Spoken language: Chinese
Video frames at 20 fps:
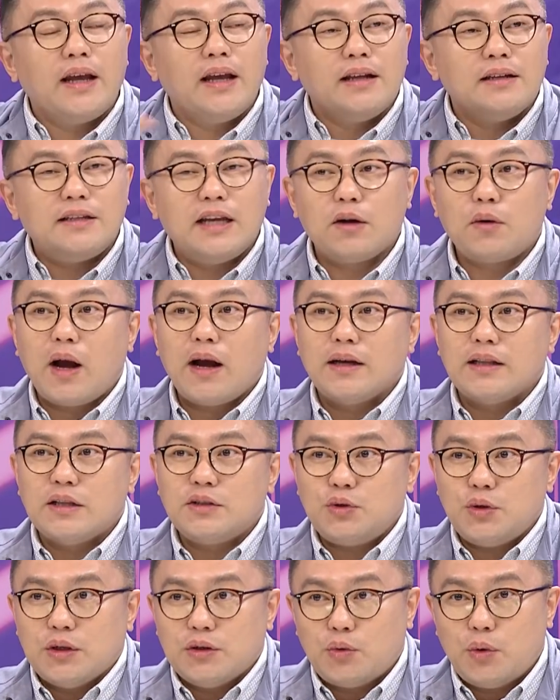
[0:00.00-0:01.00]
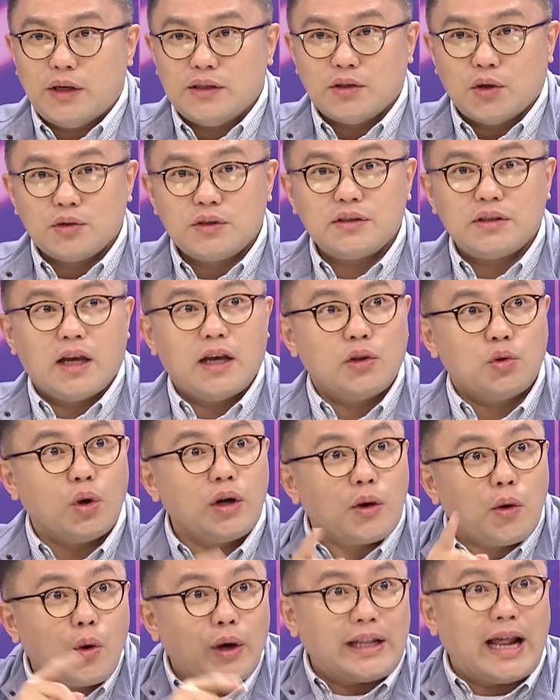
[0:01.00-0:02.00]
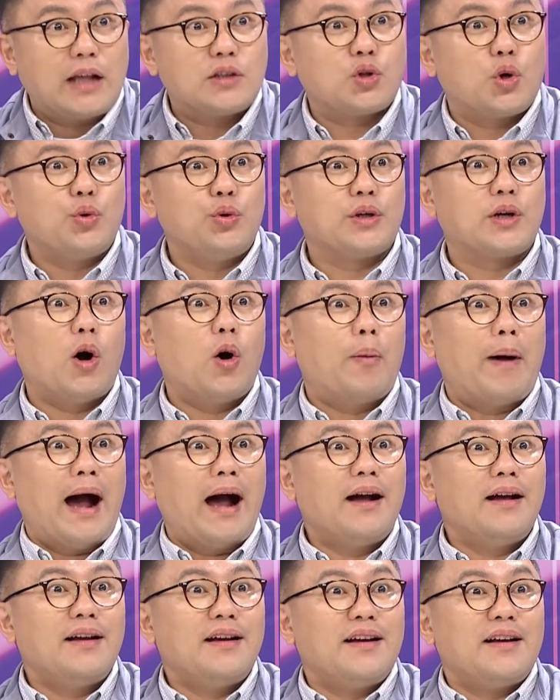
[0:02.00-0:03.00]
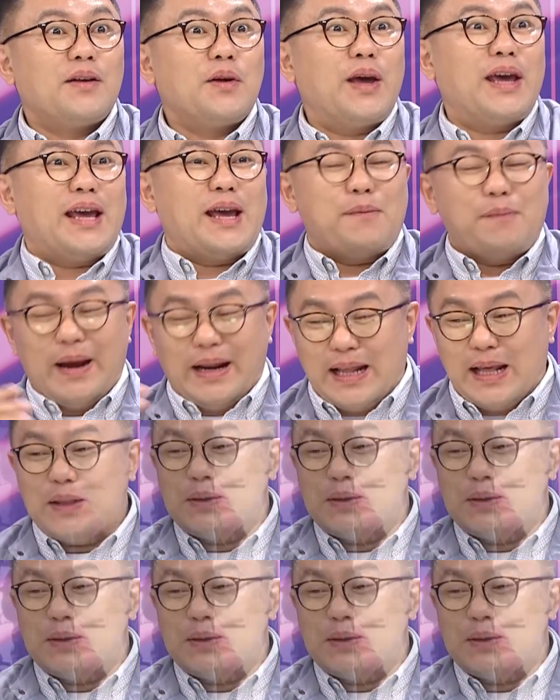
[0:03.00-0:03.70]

哎、欸，严宽和的竞选对手是谁？很多人会回答周玉蔻吧，因为每